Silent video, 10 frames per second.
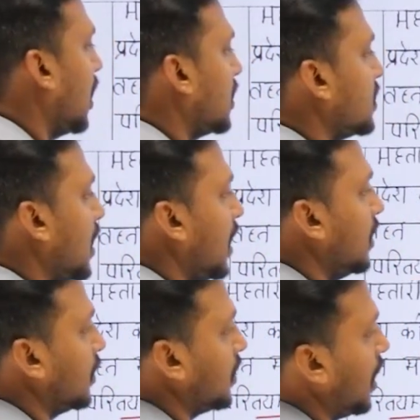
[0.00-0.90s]
असहाय
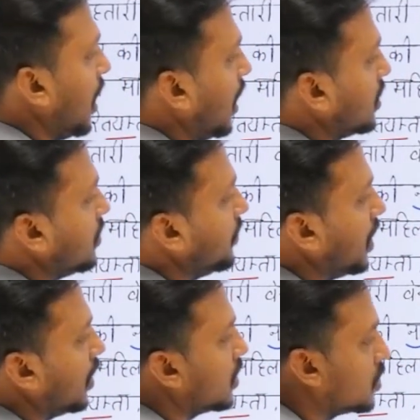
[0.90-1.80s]
तथा
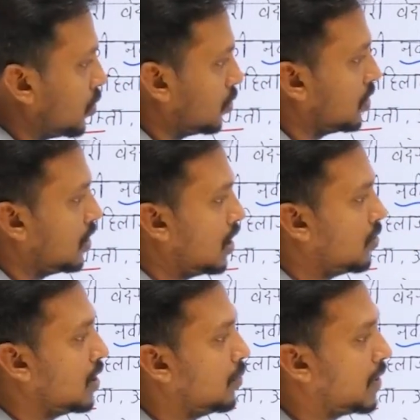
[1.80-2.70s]
आजीविका का स्रोत न
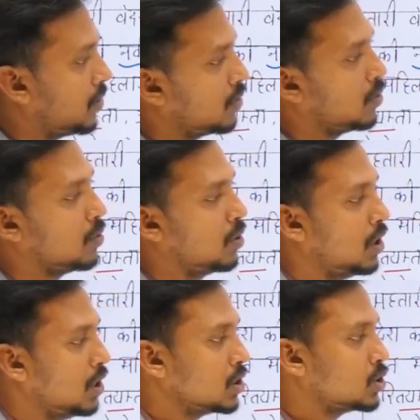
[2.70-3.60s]
होने पर उनको
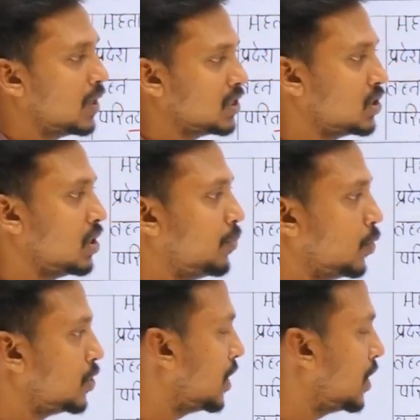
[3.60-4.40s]
स्वास्थ्य पोषण